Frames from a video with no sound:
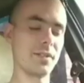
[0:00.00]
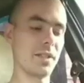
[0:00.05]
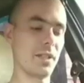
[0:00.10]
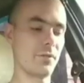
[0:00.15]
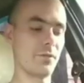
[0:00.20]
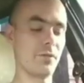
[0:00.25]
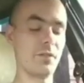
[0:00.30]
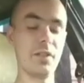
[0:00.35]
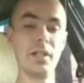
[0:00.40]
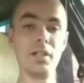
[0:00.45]

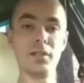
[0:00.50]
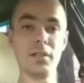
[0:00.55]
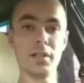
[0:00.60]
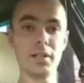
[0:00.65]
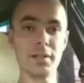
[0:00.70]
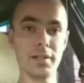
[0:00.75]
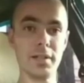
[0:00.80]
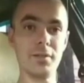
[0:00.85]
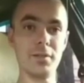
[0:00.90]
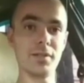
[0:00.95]
снять
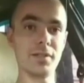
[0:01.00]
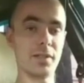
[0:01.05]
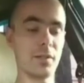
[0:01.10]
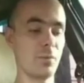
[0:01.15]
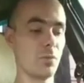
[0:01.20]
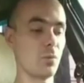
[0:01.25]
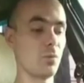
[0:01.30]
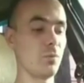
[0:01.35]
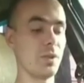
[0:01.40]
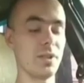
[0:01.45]
фильтр, да, вот
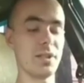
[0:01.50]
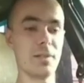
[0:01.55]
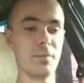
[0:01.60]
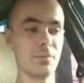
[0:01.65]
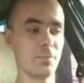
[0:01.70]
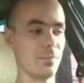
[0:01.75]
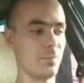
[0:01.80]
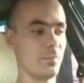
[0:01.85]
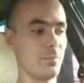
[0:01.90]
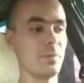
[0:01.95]
самый умный
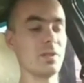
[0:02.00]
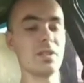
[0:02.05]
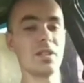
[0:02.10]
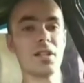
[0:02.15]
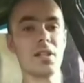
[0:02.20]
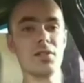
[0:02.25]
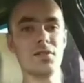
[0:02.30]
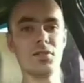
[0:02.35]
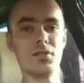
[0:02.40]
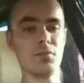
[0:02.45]
там
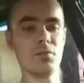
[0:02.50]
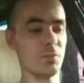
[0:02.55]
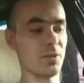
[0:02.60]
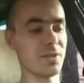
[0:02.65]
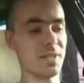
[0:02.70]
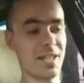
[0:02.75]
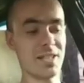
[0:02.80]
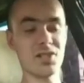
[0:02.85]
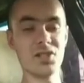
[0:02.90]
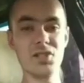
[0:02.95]
подскажите,
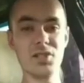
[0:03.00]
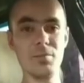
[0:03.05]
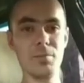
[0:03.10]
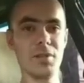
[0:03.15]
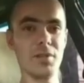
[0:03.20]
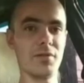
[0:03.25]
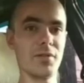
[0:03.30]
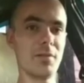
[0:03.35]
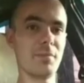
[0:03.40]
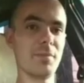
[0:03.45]
подскажите
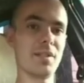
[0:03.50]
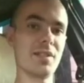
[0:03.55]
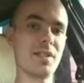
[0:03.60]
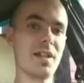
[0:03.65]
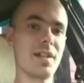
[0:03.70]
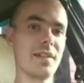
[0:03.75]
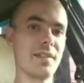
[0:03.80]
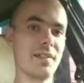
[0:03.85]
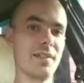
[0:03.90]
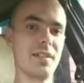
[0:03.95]
мне в
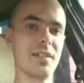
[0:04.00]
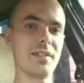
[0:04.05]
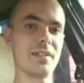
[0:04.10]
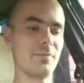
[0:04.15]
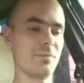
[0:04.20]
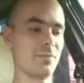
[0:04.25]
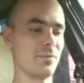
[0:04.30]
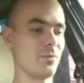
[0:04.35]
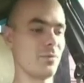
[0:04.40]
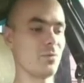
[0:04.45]
комментарии, да,
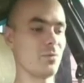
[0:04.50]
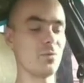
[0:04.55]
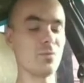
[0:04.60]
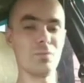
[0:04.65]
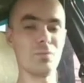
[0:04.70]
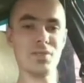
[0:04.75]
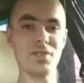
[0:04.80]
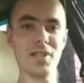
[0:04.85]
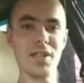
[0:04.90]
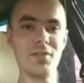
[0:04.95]
там, ну,
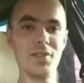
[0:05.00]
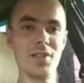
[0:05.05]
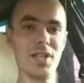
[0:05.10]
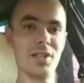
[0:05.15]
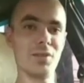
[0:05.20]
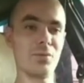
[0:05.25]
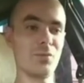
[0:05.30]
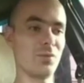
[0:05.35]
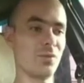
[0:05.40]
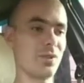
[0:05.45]

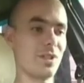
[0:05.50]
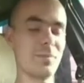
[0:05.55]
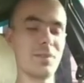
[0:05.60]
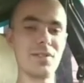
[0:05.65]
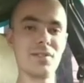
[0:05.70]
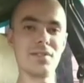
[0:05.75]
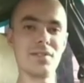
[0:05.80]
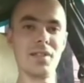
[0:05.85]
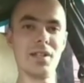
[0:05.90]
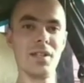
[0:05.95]
советуйте, там, я
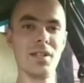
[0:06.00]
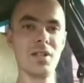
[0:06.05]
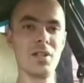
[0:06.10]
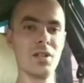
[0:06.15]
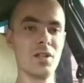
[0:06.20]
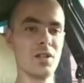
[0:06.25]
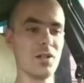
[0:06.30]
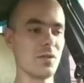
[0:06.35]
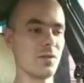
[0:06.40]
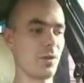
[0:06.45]
не знаю,
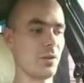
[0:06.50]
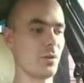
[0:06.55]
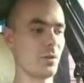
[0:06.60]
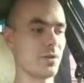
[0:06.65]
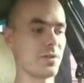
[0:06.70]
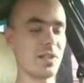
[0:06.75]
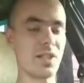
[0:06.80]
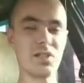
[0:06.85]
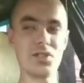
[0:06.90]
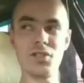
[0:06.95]
свое
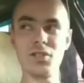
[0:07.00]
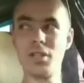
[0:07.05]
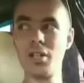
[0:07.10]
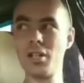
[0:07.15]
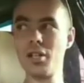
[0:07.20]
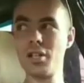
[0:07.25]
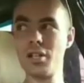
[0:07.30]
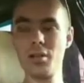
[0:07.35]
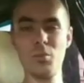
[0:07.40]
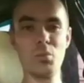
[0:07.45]
разложите.
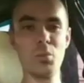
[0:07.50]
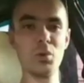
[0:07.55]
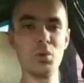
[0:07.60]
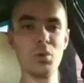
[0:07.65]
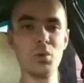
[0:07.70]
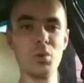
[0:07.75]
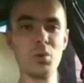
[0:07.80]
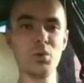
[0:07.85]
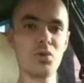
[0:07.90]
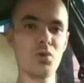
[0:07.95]

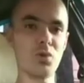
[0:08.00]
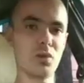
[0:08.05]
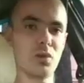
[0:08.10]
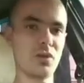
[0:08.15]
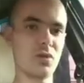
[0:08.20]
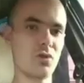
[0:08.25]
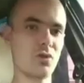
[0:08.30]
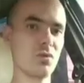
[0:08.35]
Будет хоть что-то